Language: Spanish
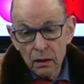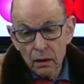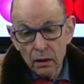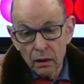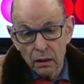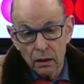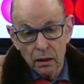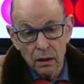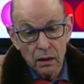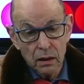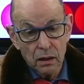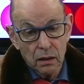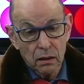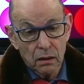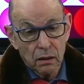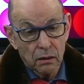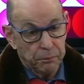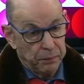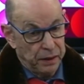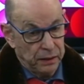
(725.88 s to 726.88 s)

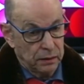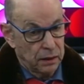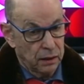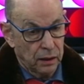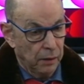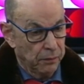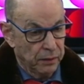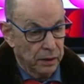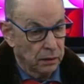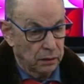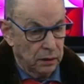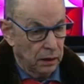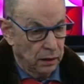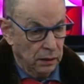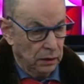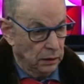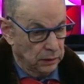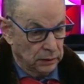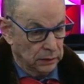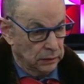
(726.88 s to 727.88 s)
y
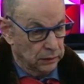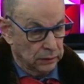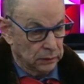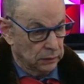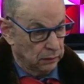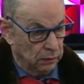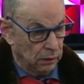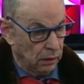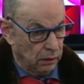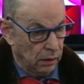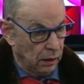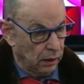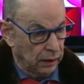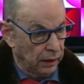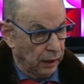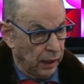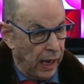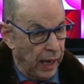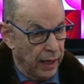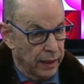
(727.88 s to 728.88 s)
prácticamente a
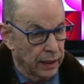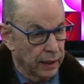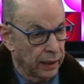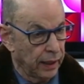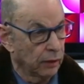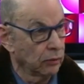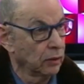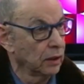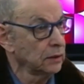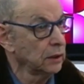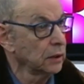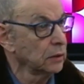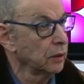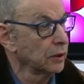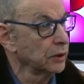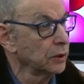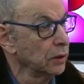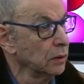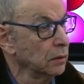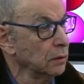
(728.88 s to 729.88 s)
generar una
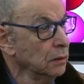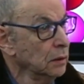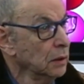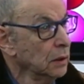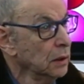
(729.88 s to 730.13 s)
situación